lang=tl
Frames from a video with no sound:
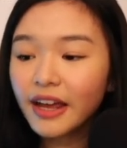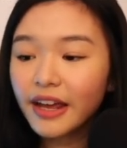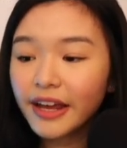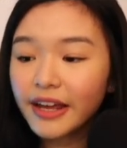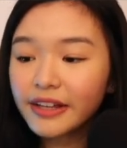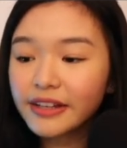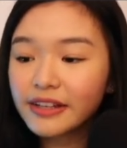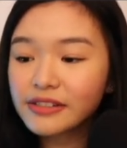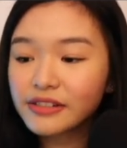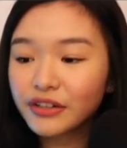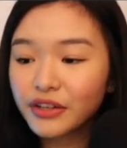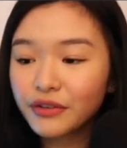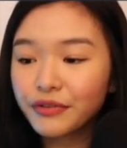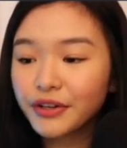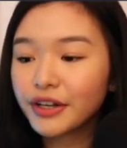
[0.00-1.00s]
Alien
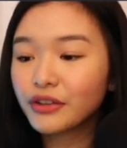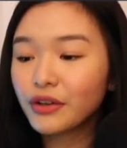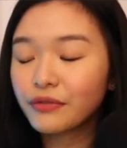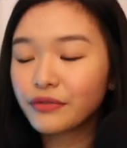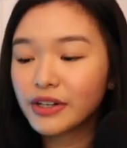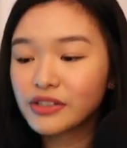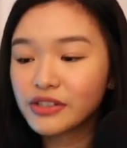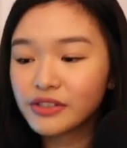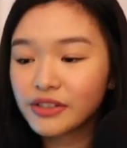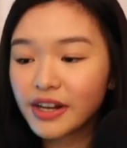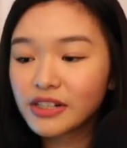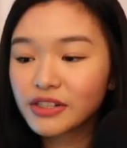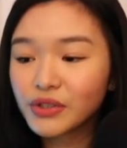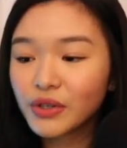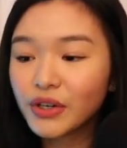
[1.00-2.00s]
Certificate of
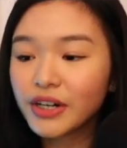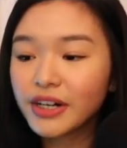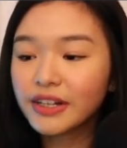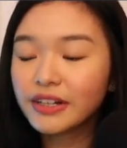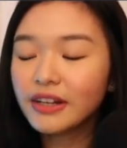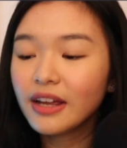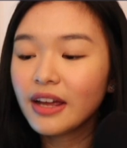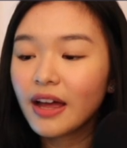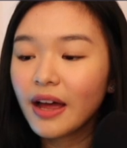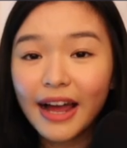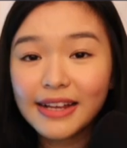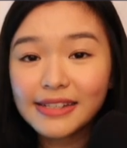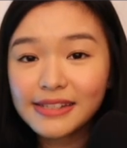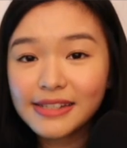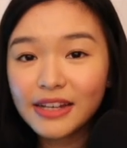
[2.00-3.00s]
Registration,
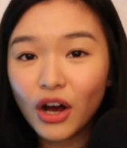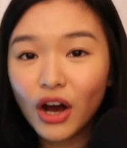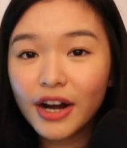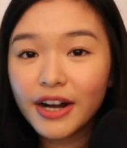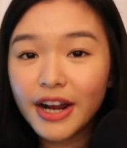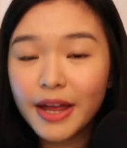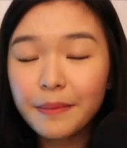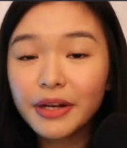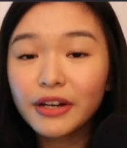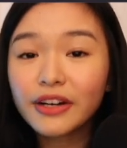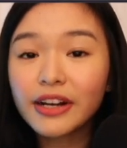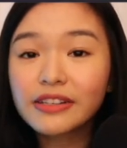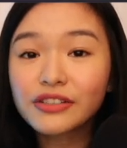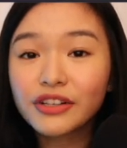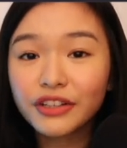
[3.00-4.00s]
ICR,
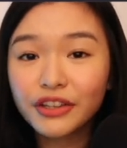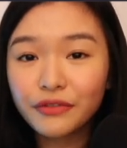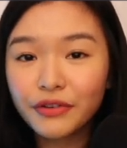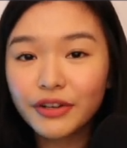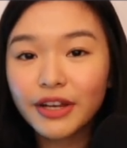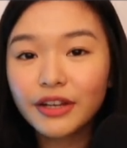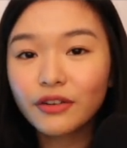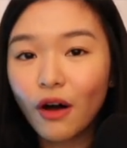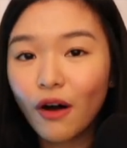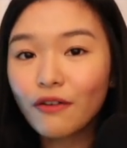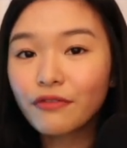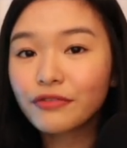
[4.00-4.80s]
Immigrant Certificate of